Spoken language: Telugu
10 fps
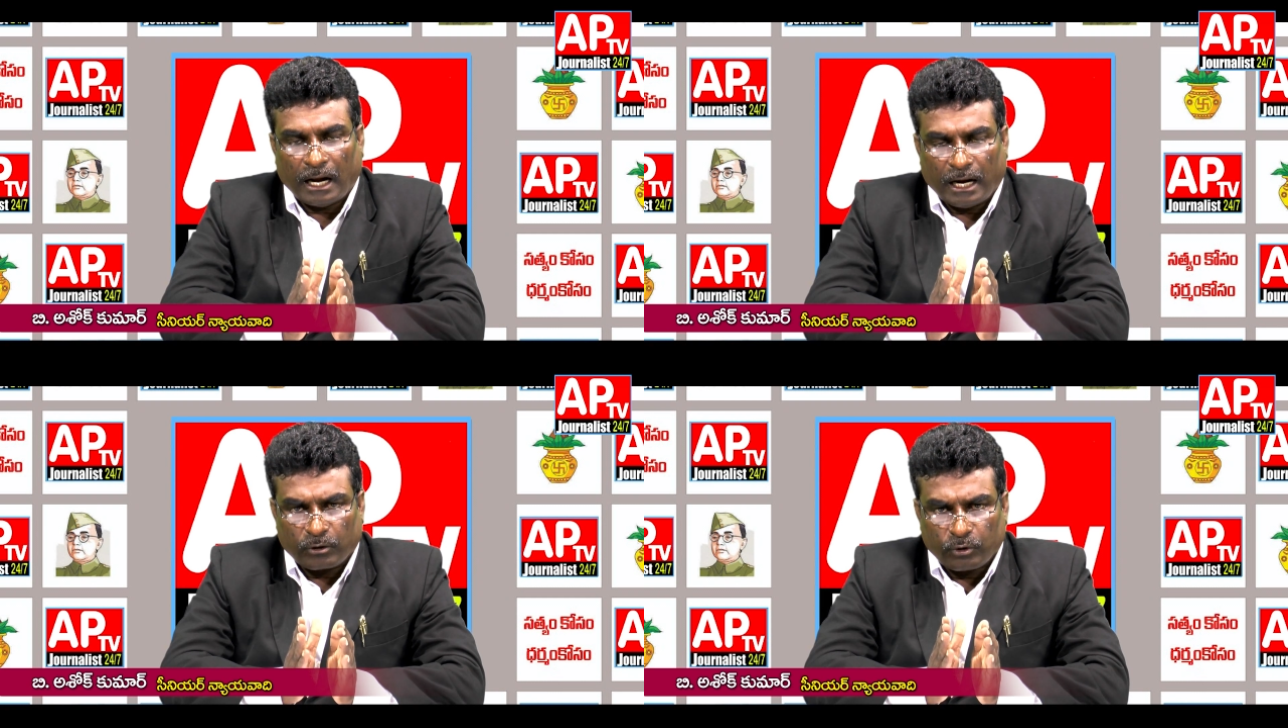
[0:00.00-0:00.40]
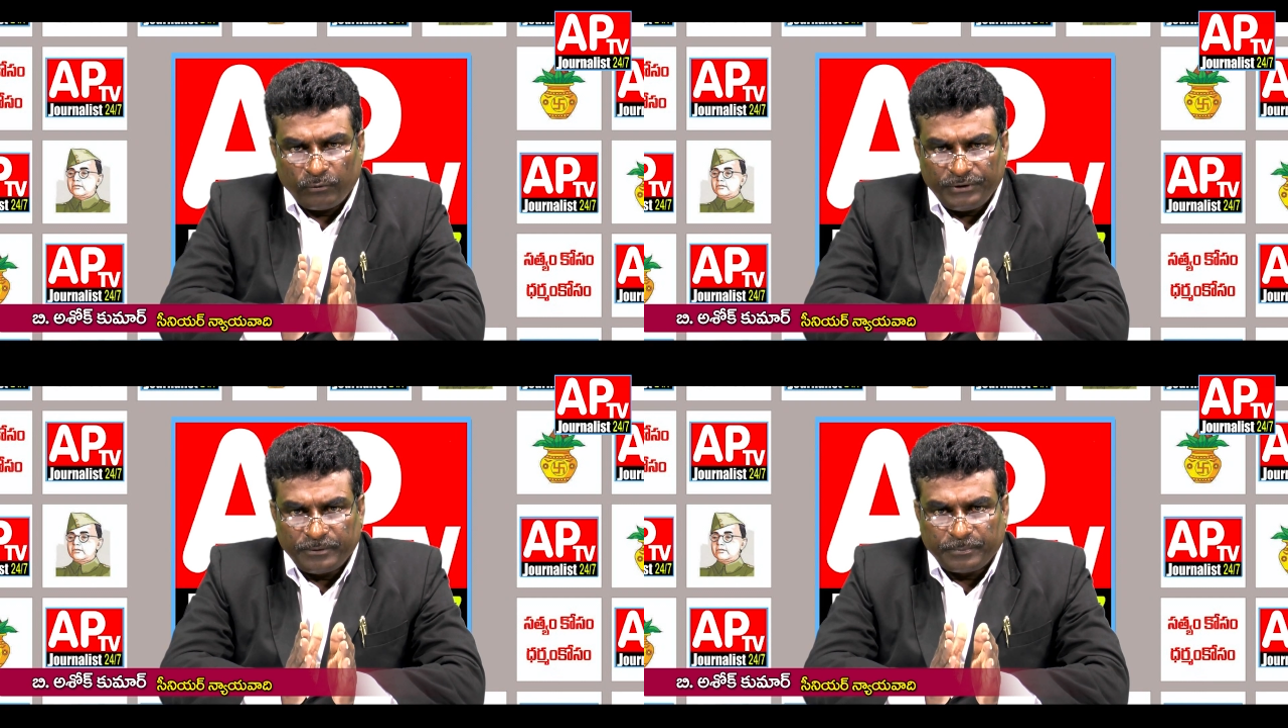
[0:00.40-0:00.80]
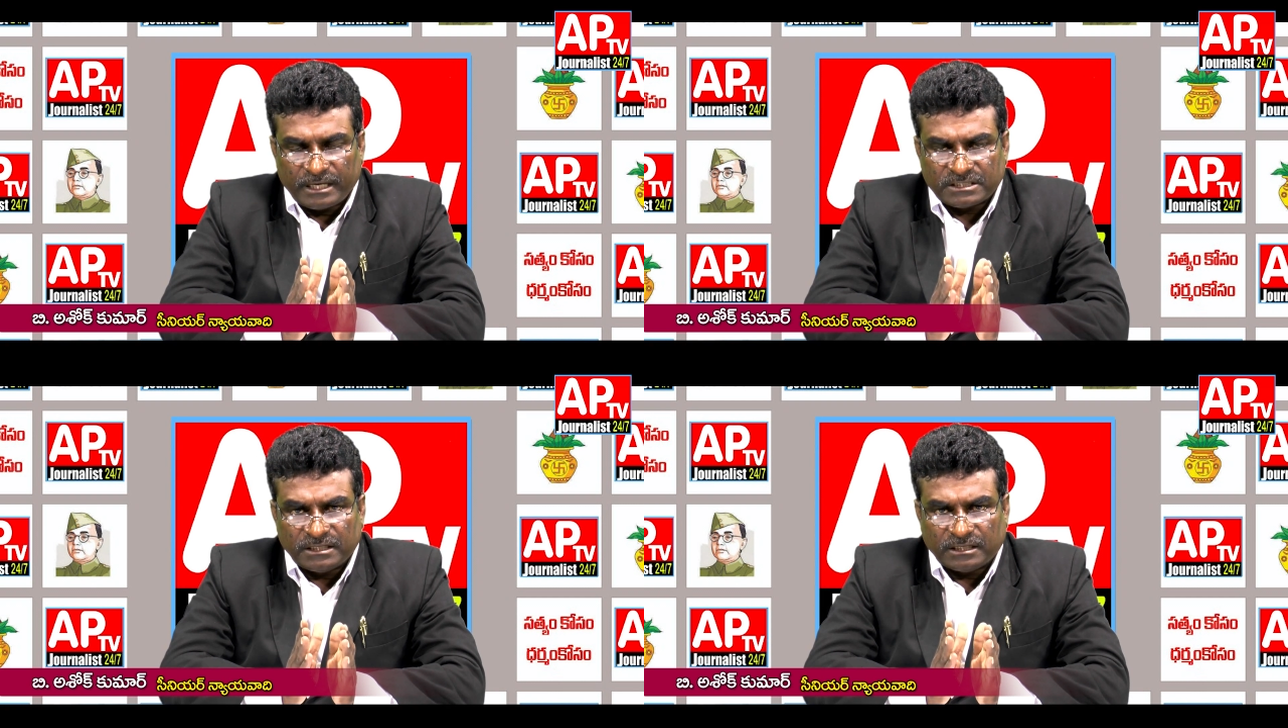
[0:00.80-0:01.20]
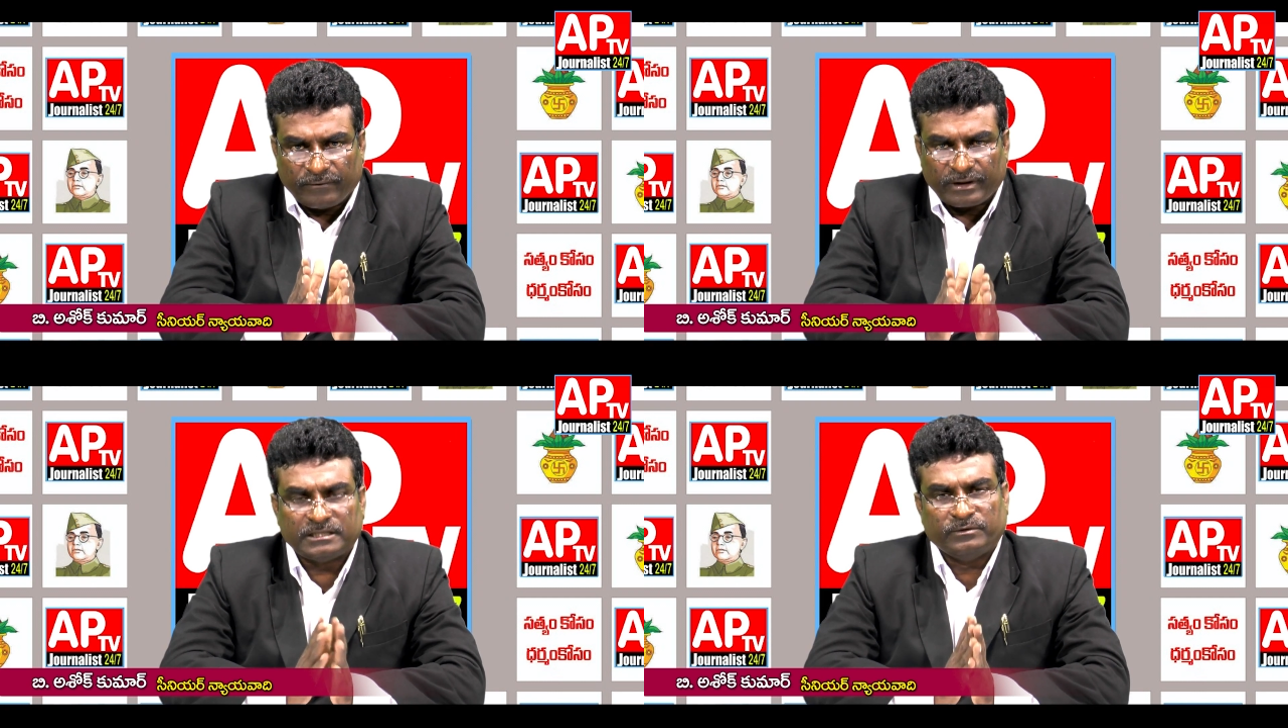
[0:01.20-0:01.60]
ఆ కోవిడ్ పేషెంట్
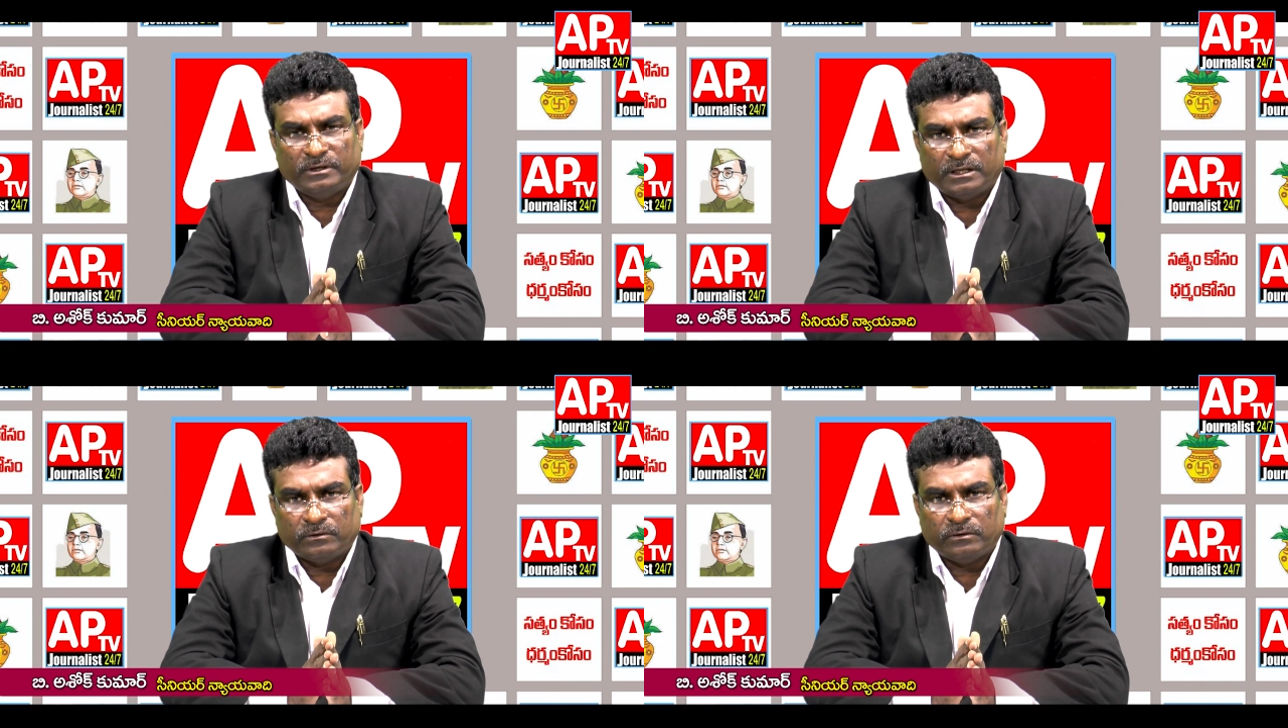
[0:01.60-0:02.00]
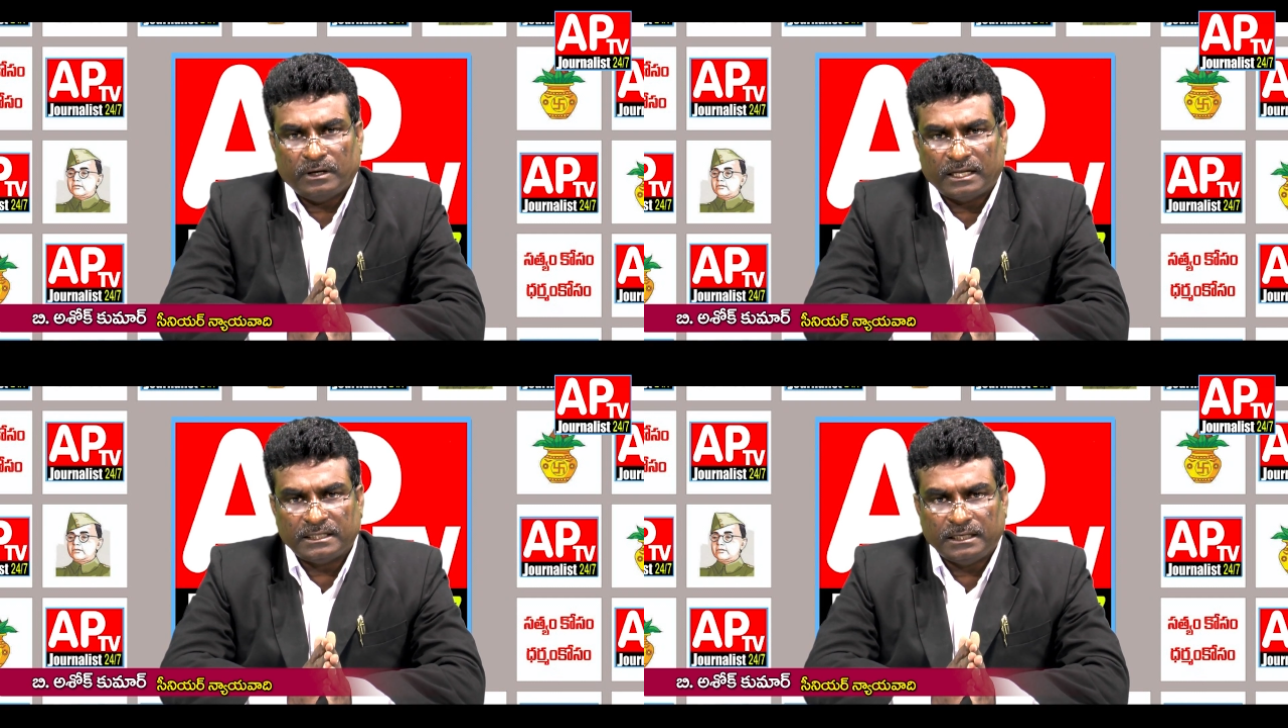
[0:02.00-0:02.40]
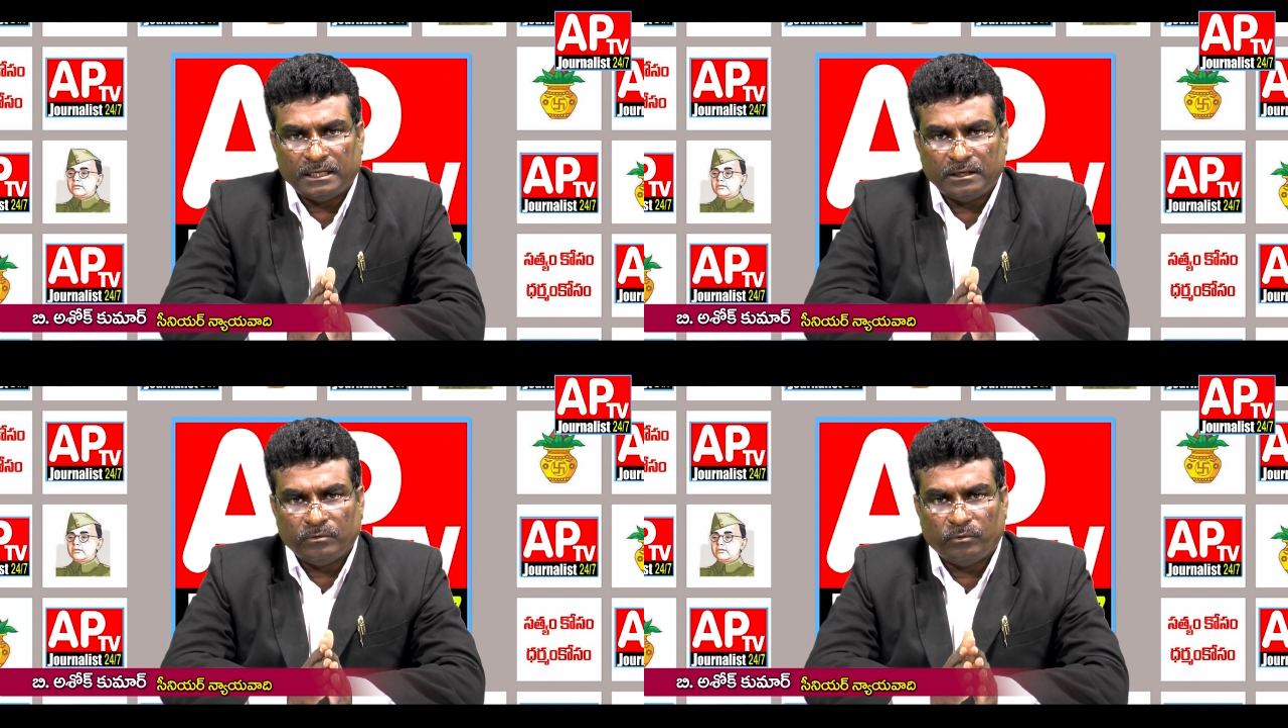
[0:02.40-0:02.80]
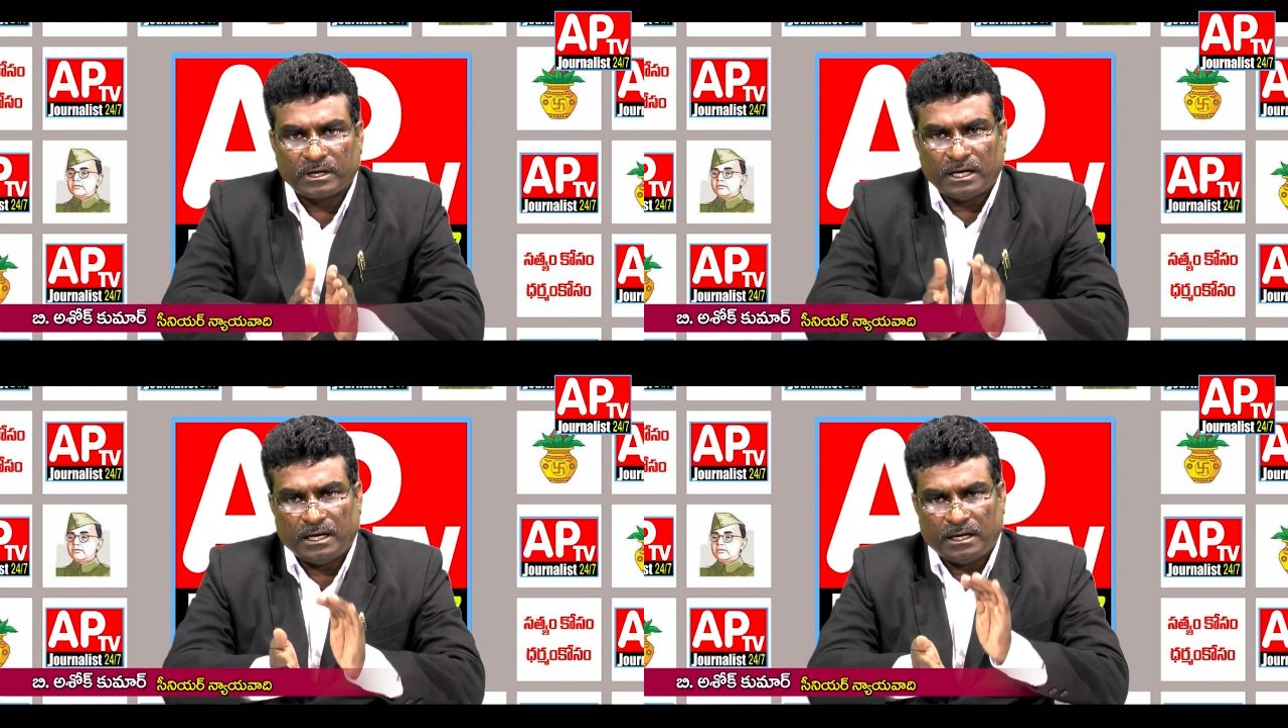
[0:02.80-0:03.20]
ఎవరైతే ఉన్నారో అతన్ని ఒక